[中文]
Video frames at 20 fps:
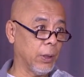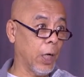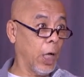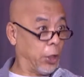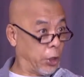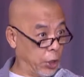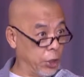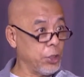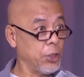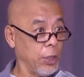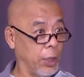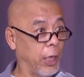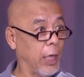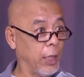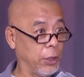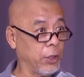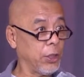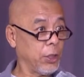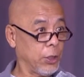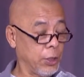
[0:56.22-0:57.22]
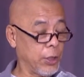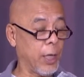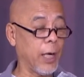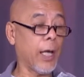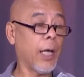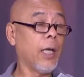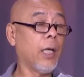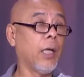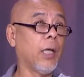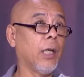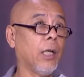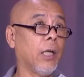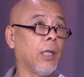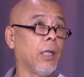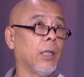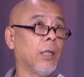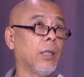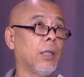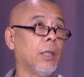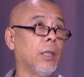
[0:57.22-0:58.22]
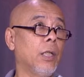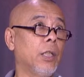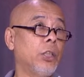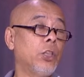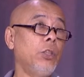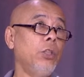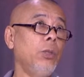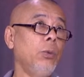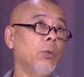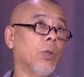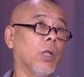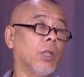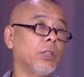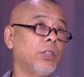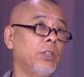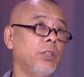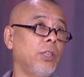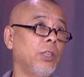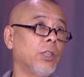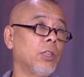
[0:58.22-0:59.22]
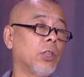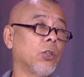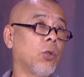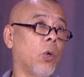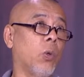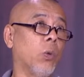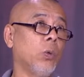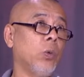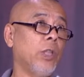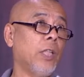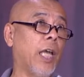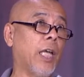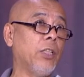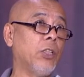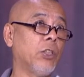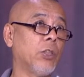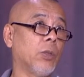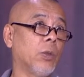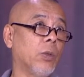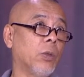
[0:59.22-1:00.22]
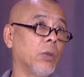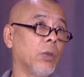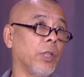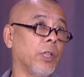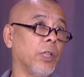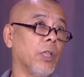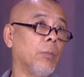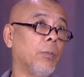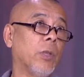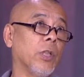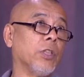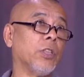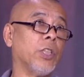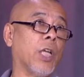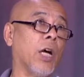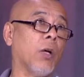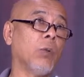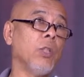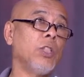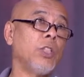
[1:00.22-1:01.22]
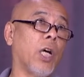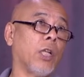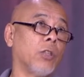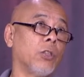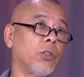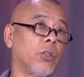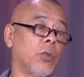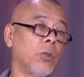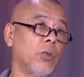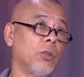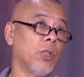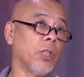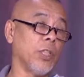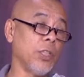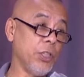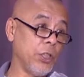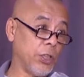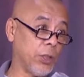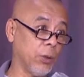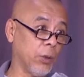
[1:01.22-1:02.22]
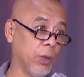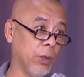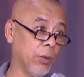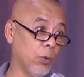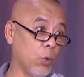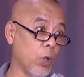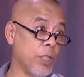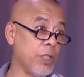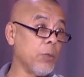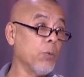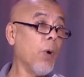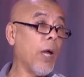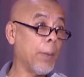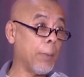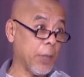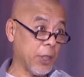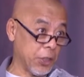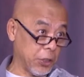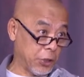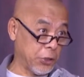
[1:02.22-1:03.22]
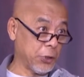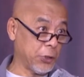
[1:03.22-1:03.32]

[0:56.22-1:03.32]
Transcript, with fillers: 啊，第一次来，第一次来。呃，实际我是一个童年时候的一个梦想，我小的时候就很喜欢关心外面的世